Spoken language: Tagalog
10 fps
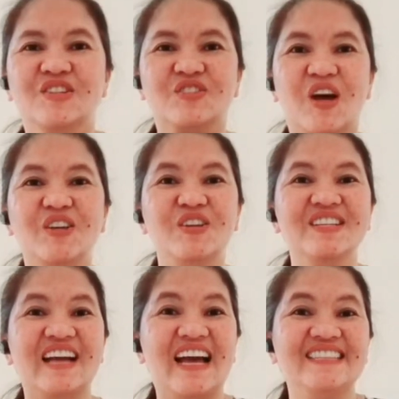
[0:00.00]
So, ayun
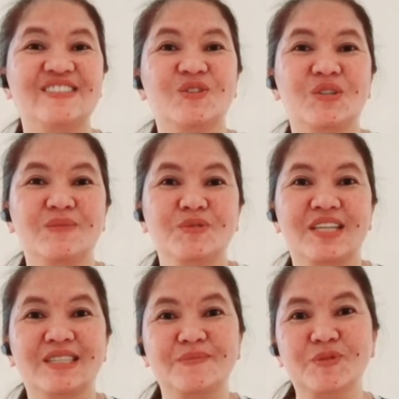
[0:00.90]
guys, dito ko na po
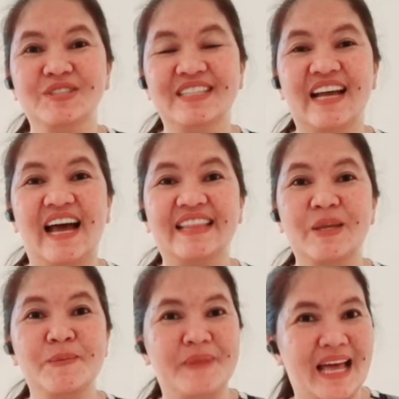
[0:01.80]
tatapusin ang
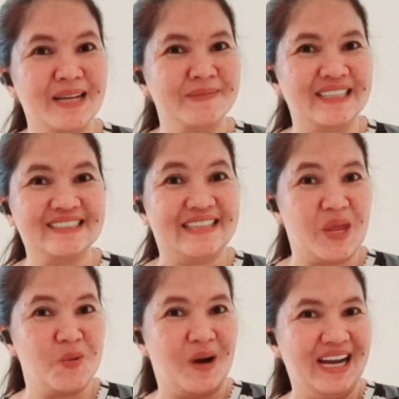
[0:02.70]
ating Vlogmas
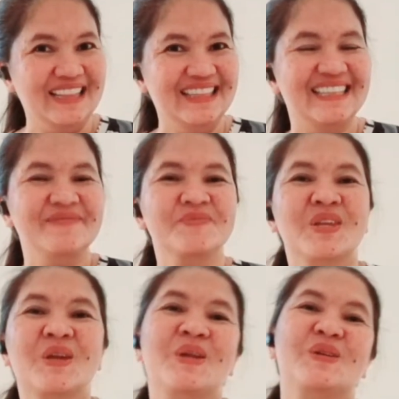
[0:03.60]
Day 1.
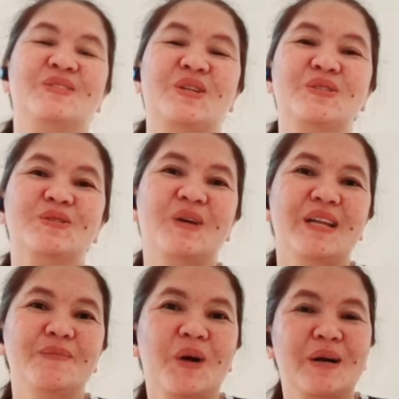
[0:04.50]
Kung
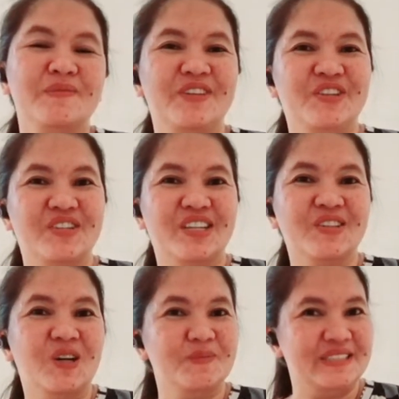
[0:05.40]
nagustuhan mo ang video na
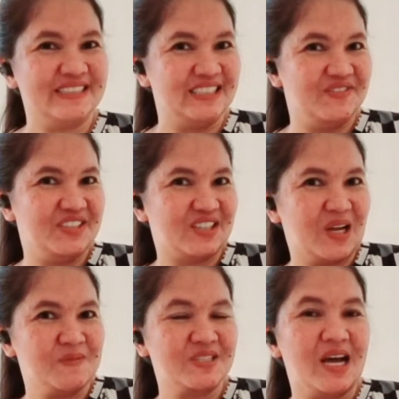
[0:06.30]
to, please give it a
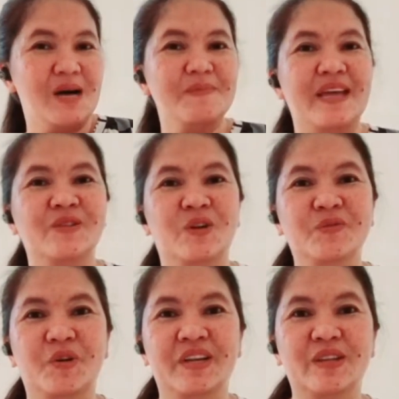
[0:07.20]
thumbs up and don't
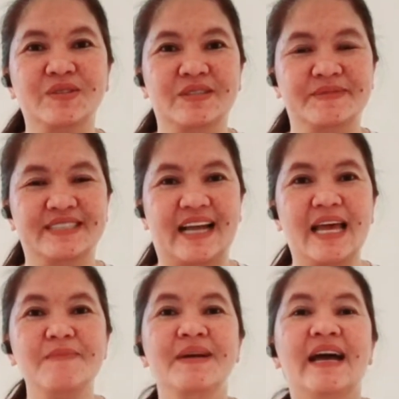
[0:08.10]
forget to
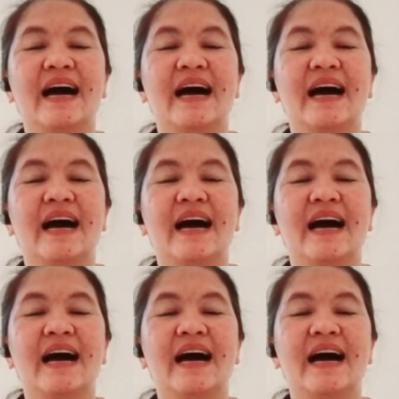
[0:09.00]
subscribe.